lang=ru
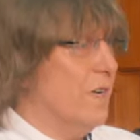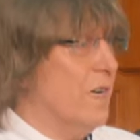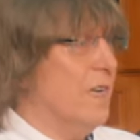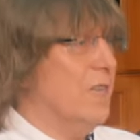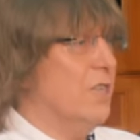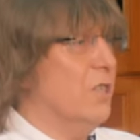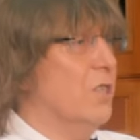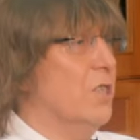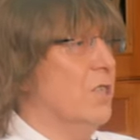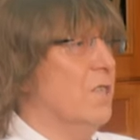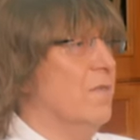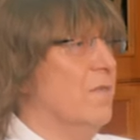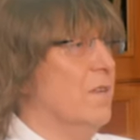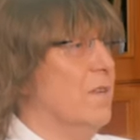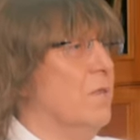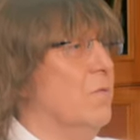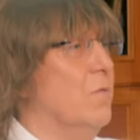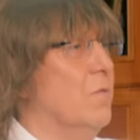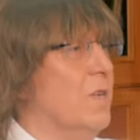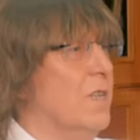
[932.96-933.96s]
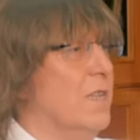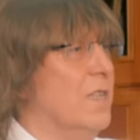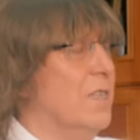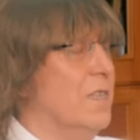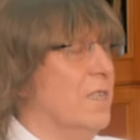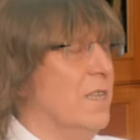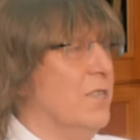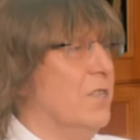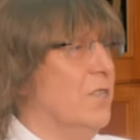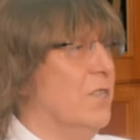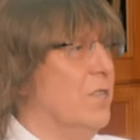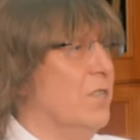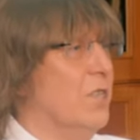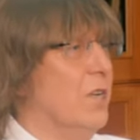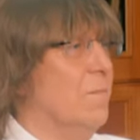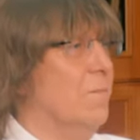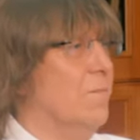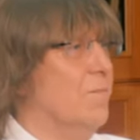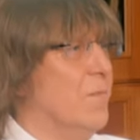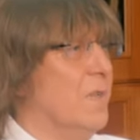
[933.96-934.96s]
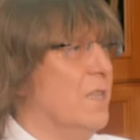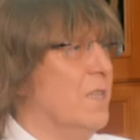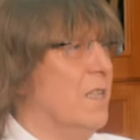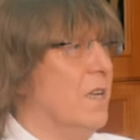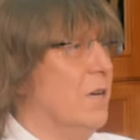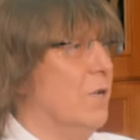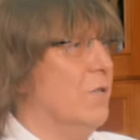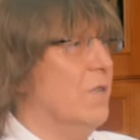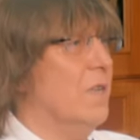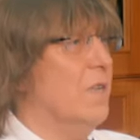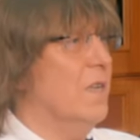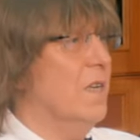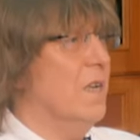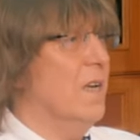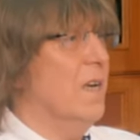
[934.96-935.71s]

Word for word: количества углекислоты, чем кислорода,